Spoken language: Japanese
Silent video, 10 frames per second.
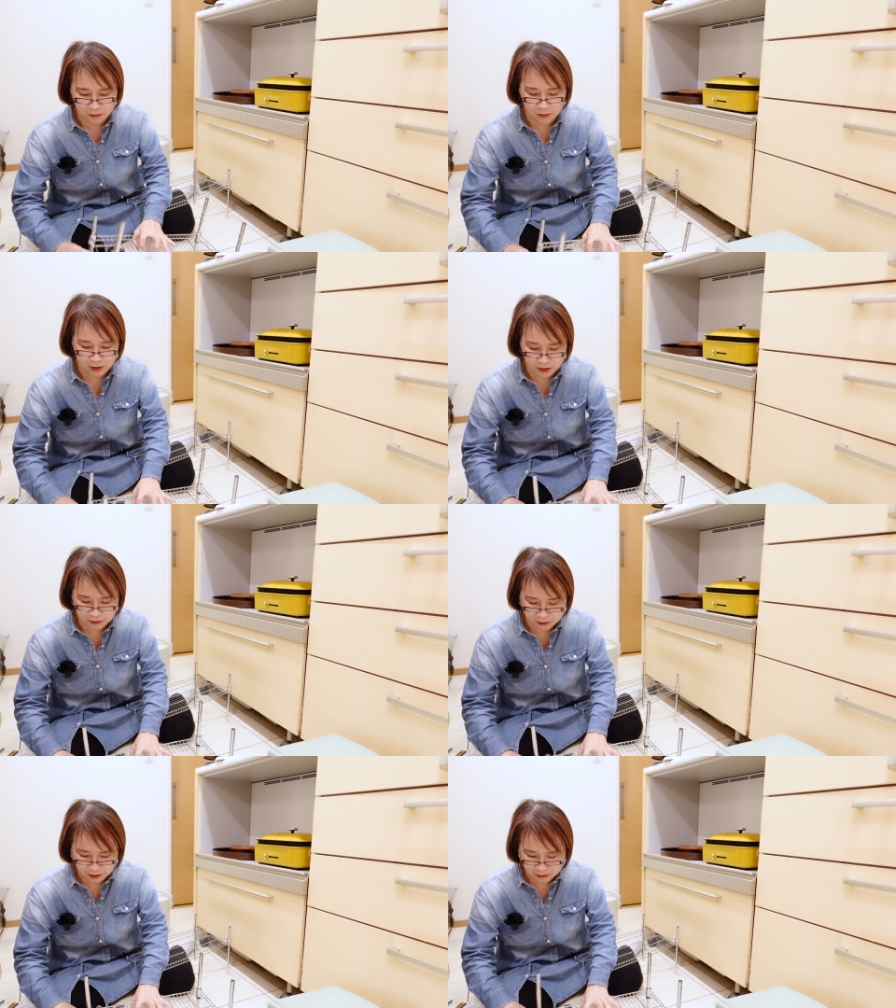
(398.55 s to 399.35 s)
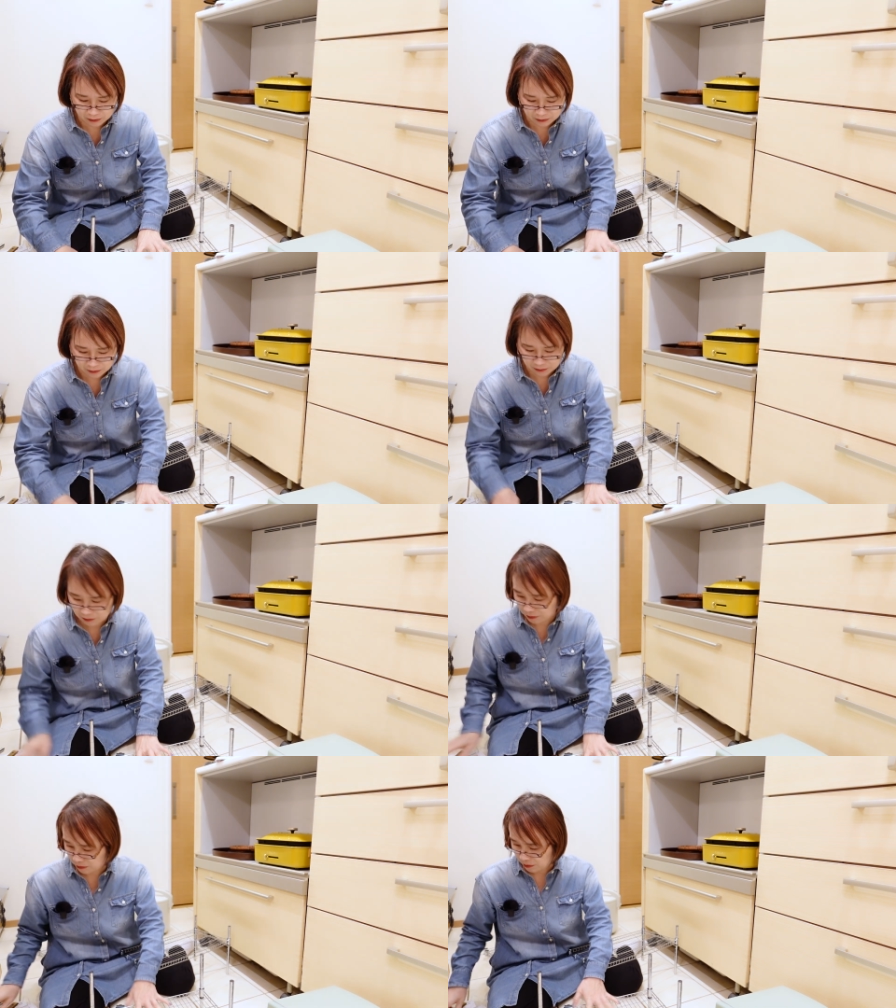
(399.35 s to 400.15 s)
入るやろ。
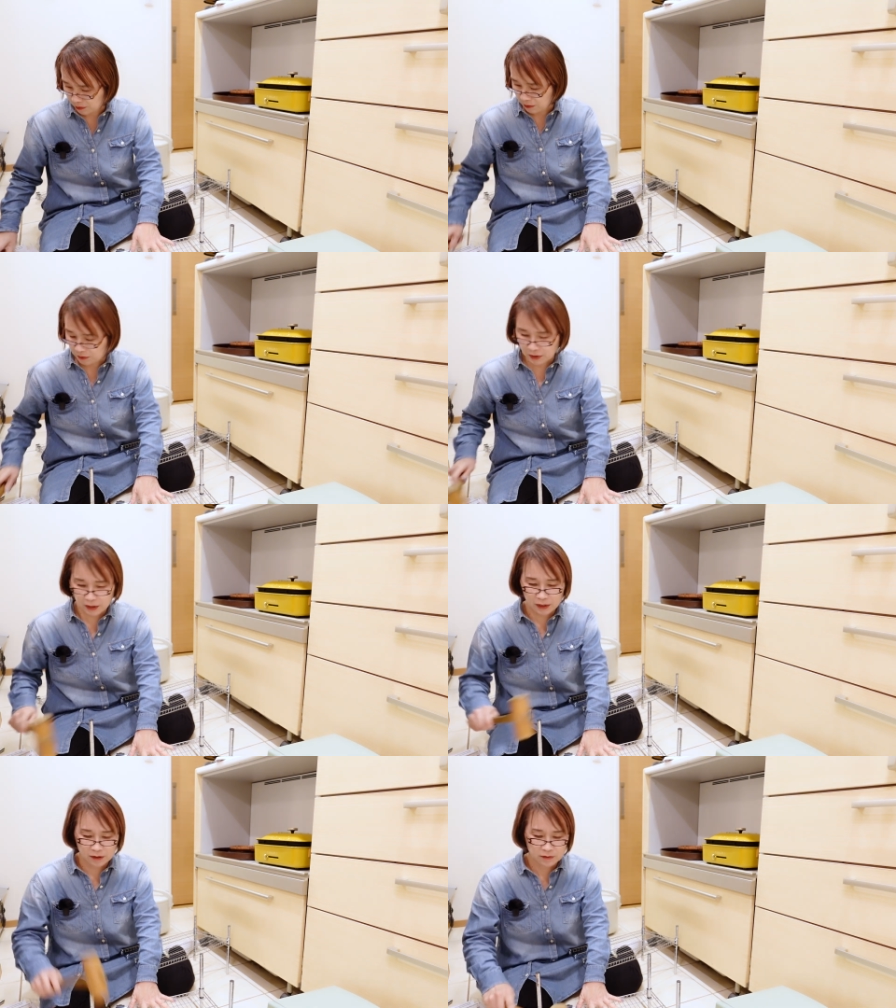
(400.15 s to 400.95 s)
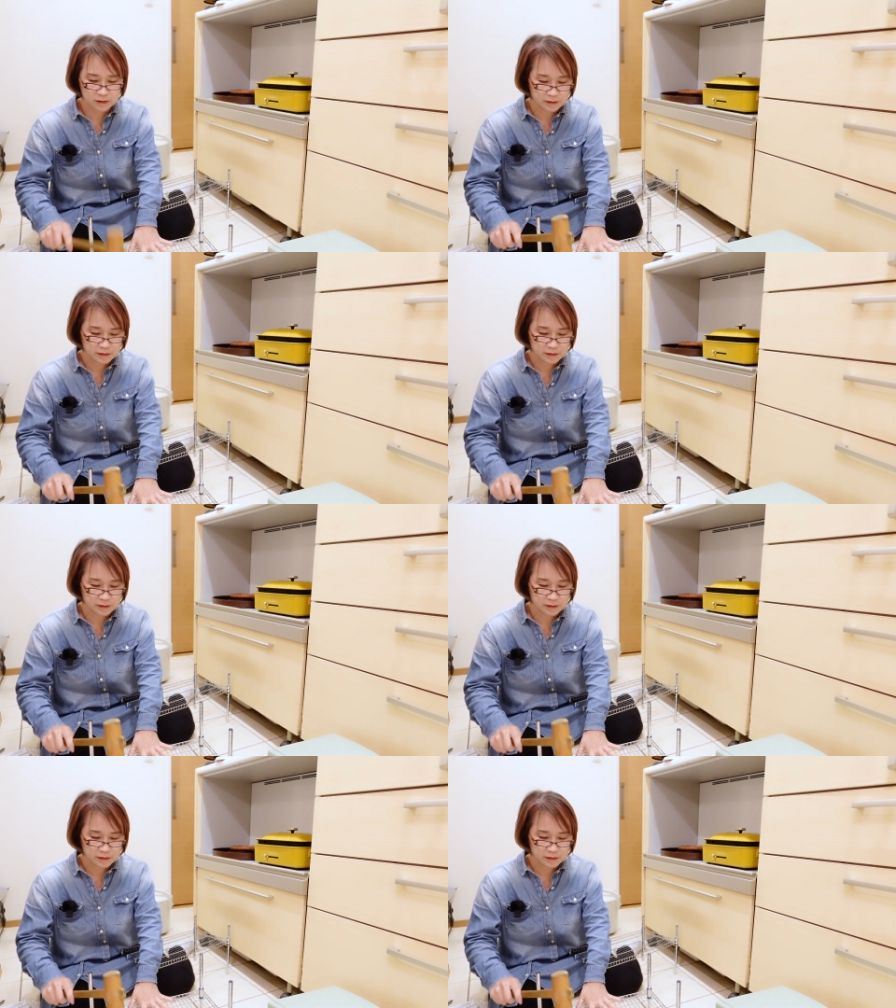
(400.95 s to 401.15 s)
で叩く。